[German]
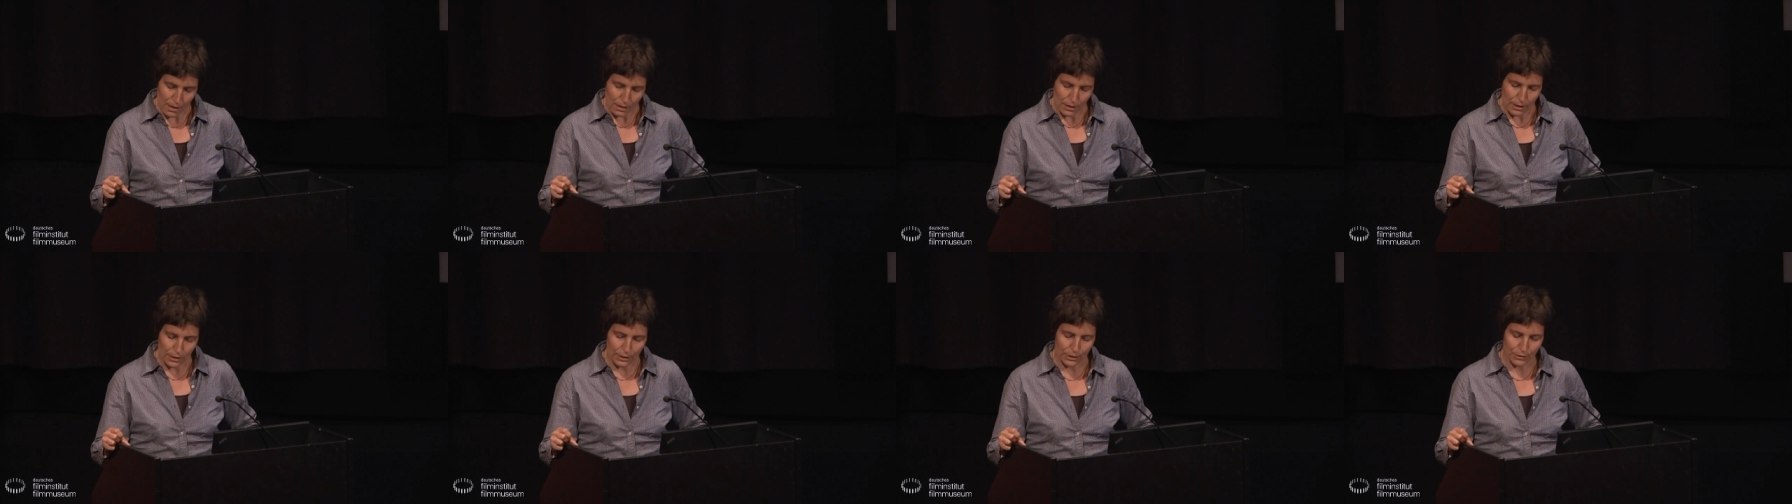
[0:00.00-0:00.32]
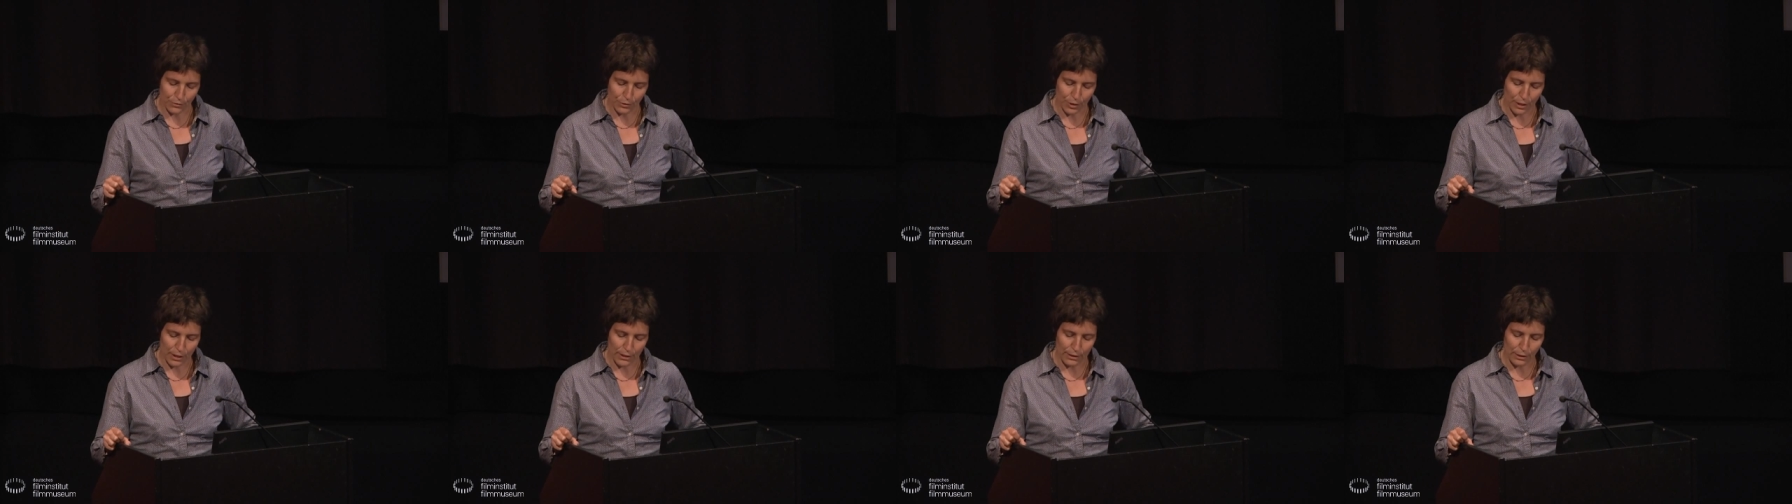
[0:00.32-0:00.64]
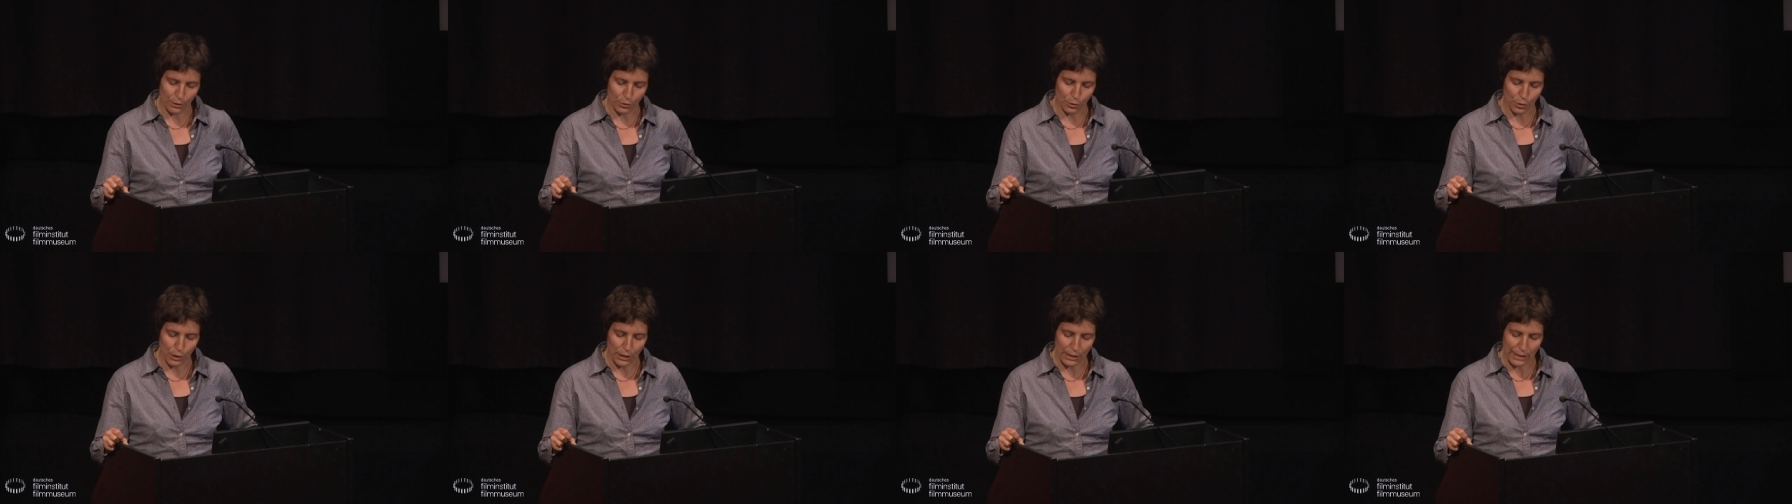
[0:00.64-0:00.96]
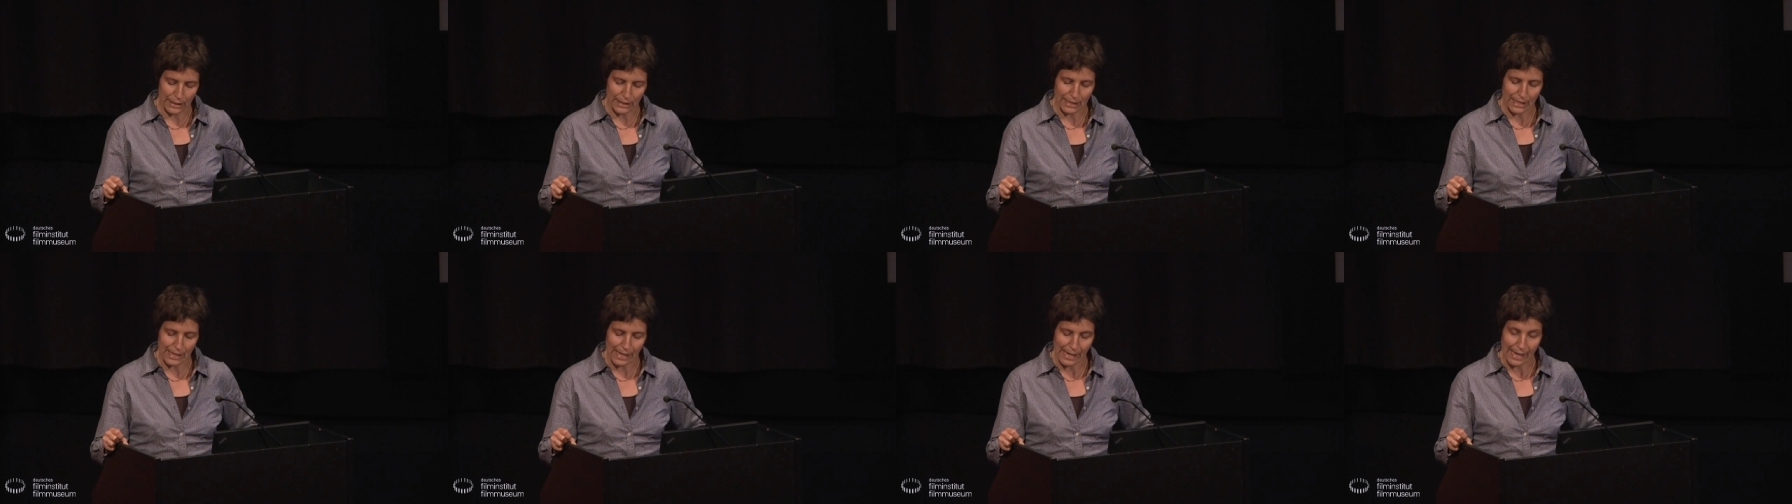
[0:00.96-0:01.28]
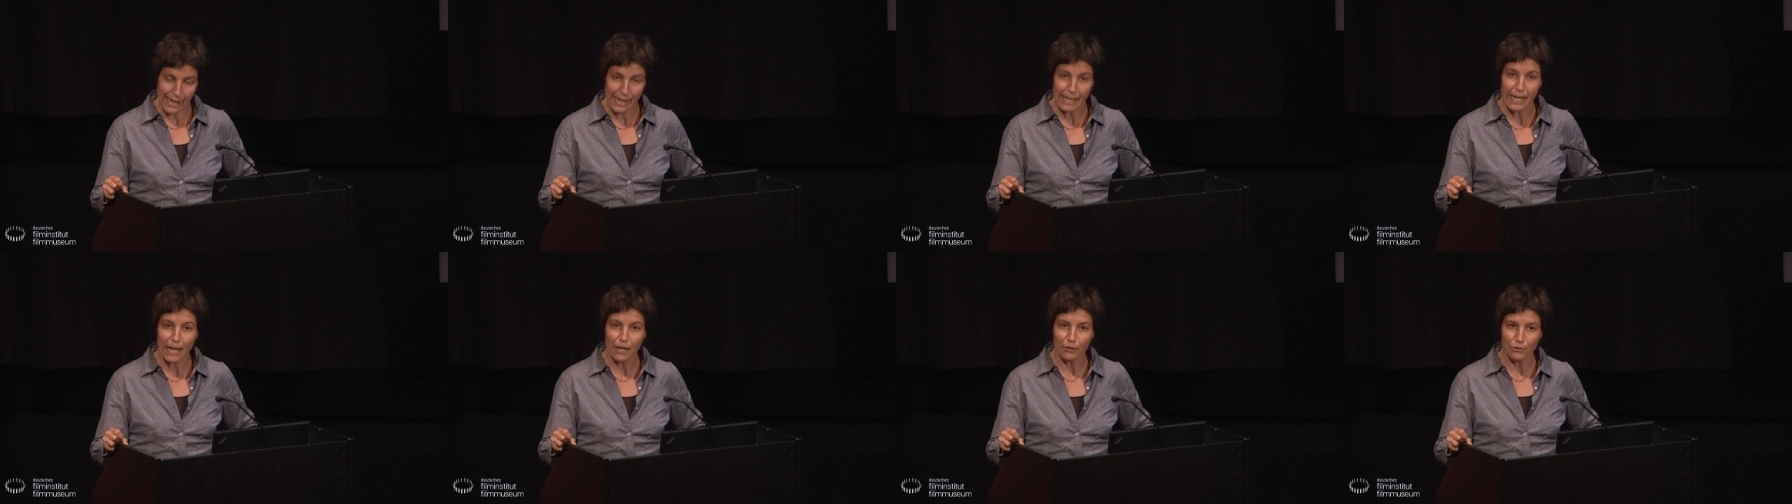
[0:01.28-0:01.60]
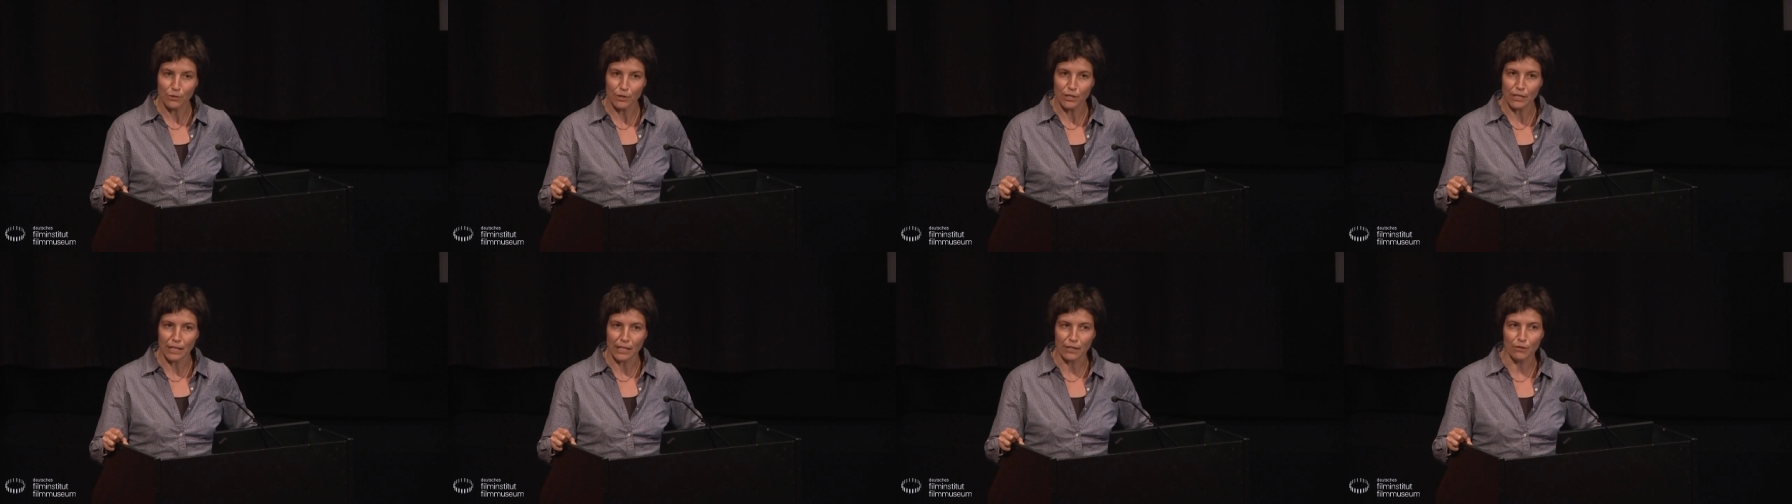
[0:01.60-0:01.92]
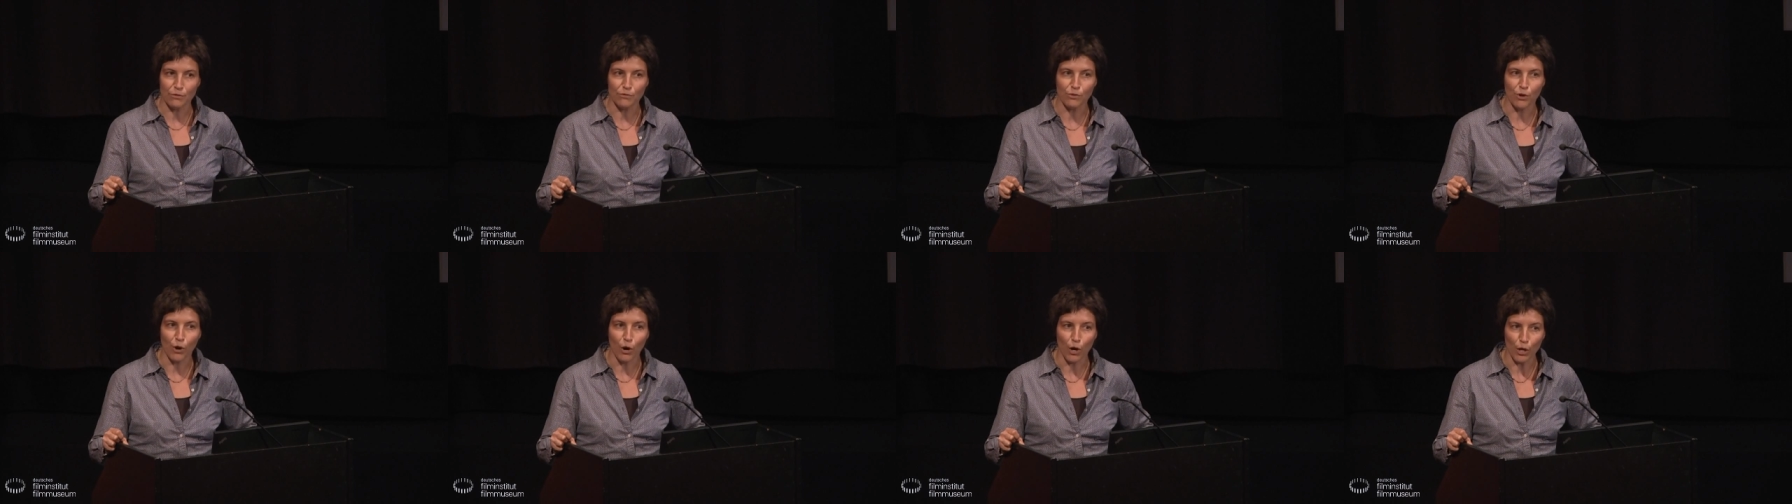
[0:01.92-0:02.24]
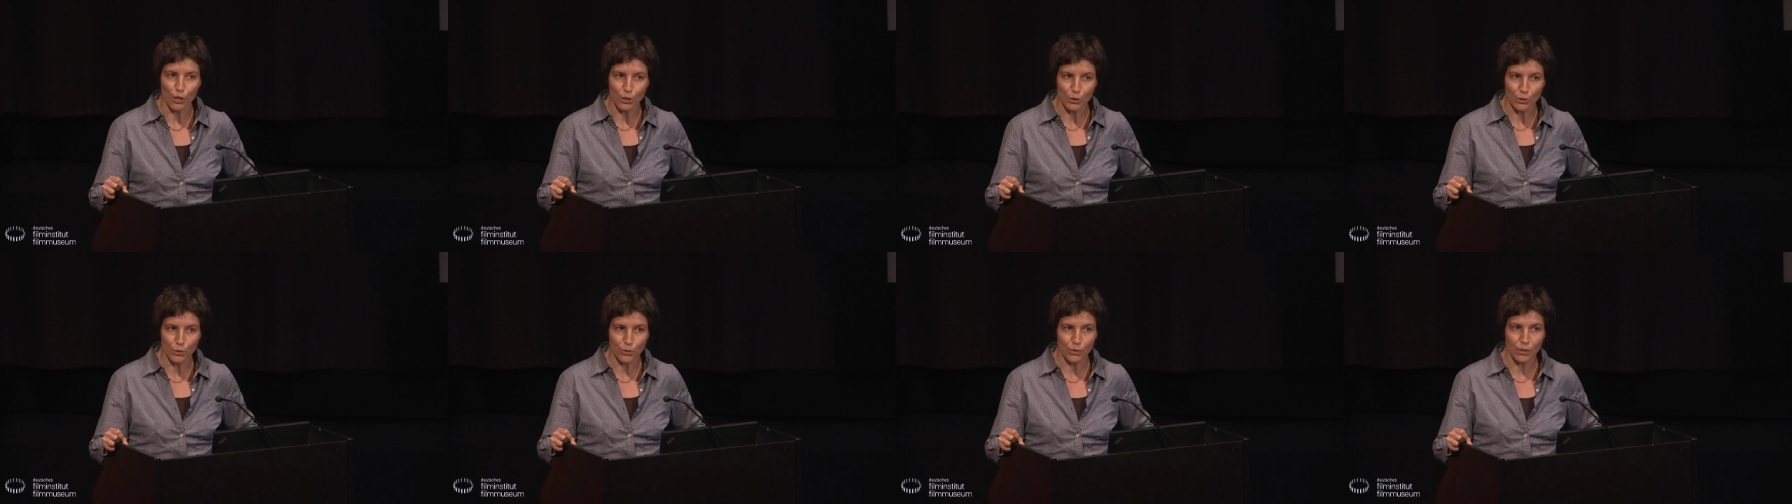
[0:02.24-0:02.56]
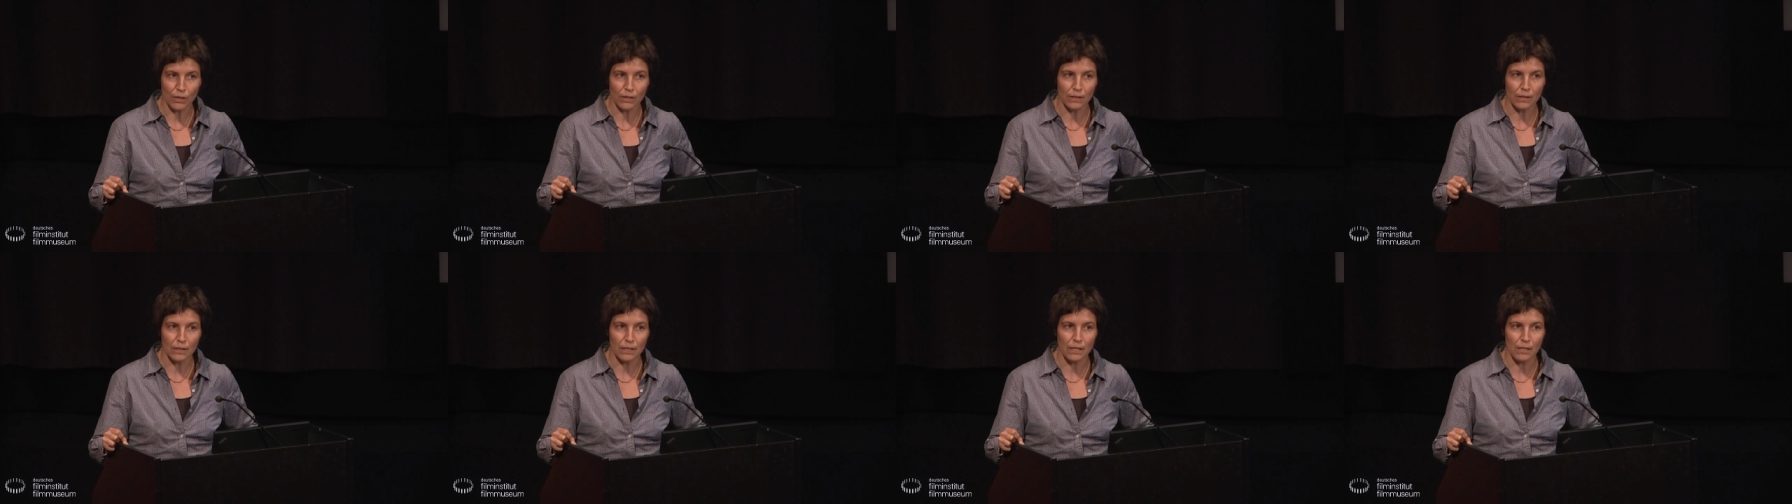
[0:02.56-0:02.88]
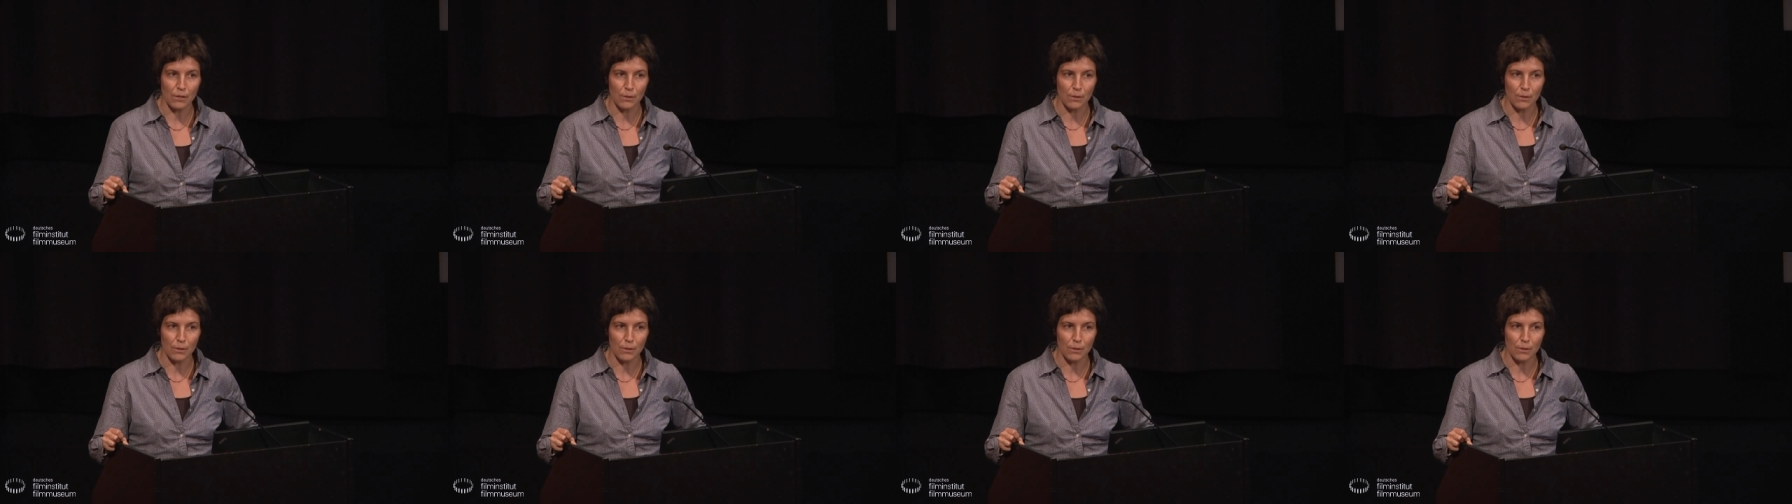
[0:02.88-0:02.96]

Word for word: äh, sowohl als auch Ulrich Lehner für seine Forschungen